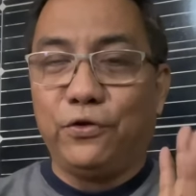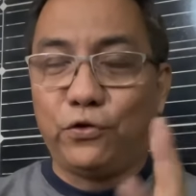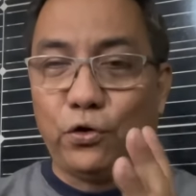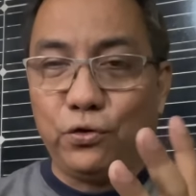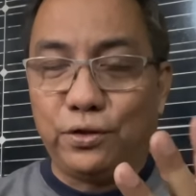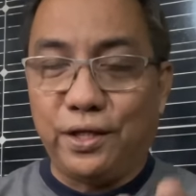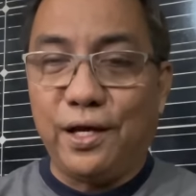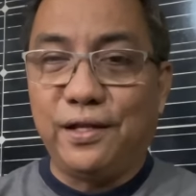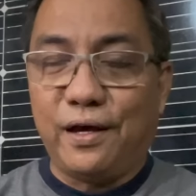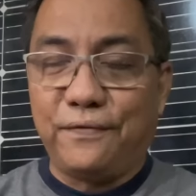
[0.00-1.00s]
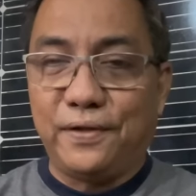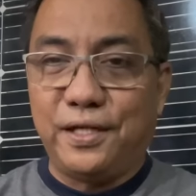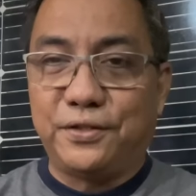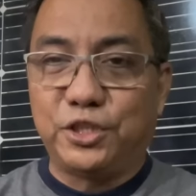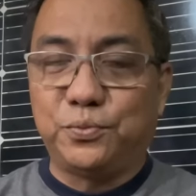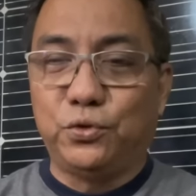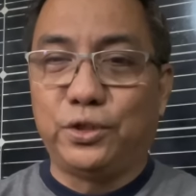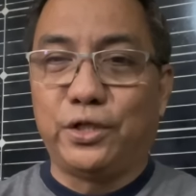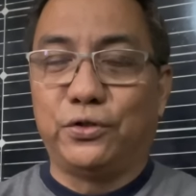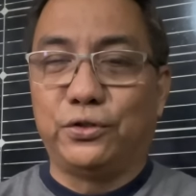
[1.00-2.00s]
So yung 3 and a half liters po
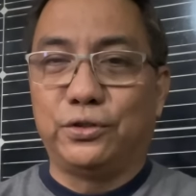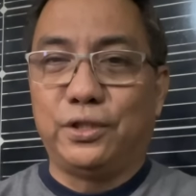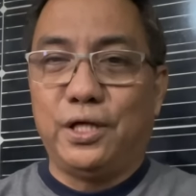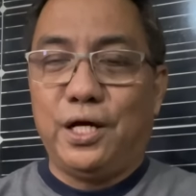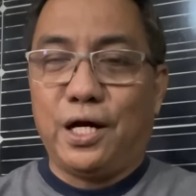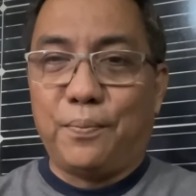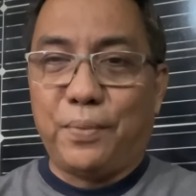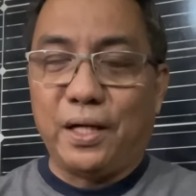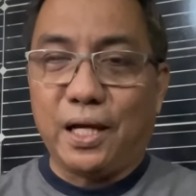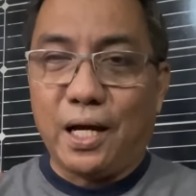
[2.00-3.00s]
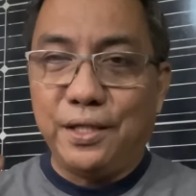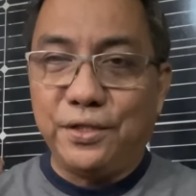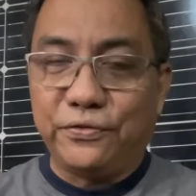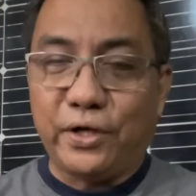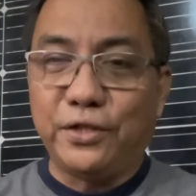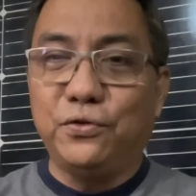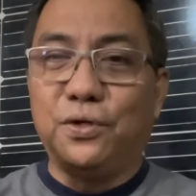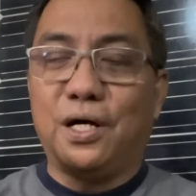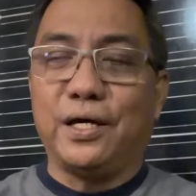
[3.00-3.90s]
na yon, kapag ka in-start nyo ang